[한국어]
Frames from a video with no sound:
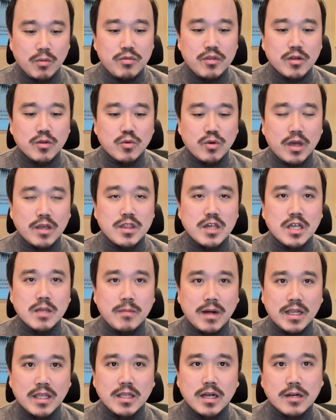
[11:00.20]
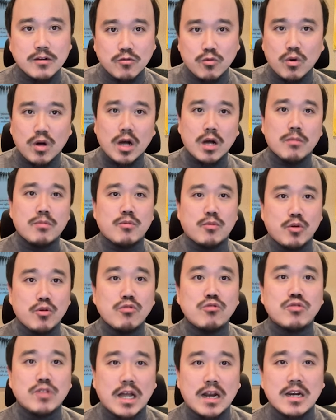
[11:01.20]
엽색도 굉장히 많이 다르고 광합성
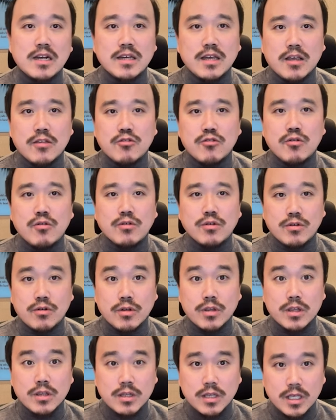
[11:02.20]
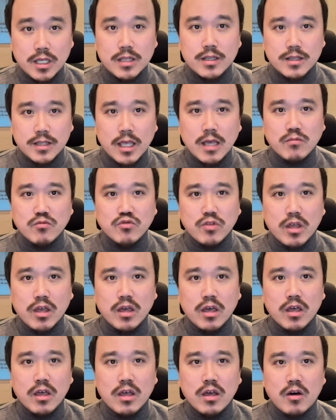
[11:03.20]
효율도 다르겠죠. 그렇기
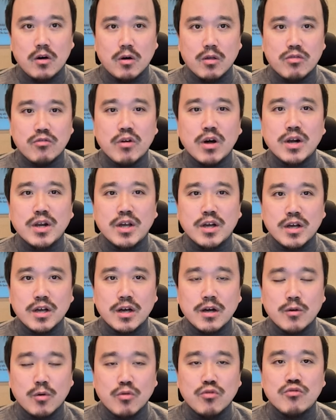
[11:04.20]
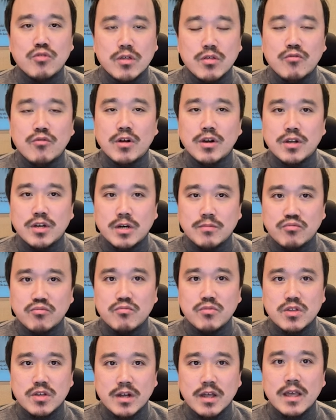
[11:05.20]
때문에 어 수확량과 고추의 수확량과
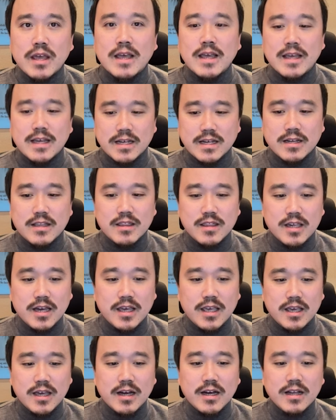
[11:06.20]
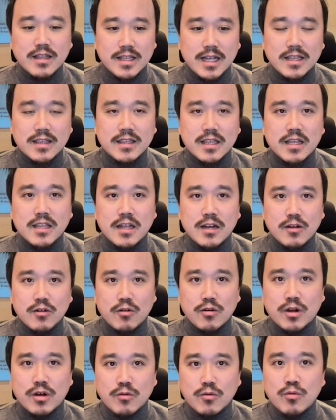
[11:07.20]
품질에 큰 차이가 나타날
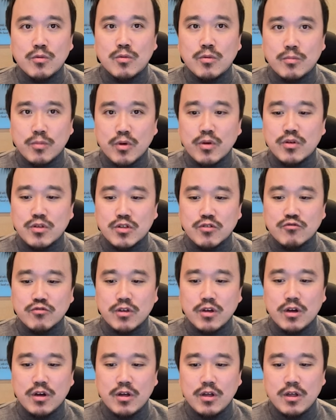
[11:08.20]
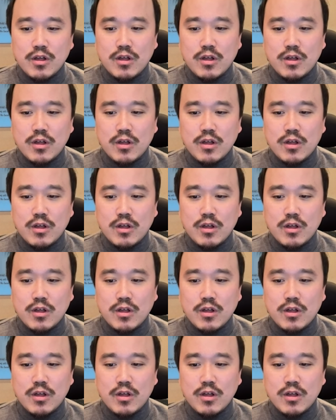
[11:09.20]
거라고 보여지고요.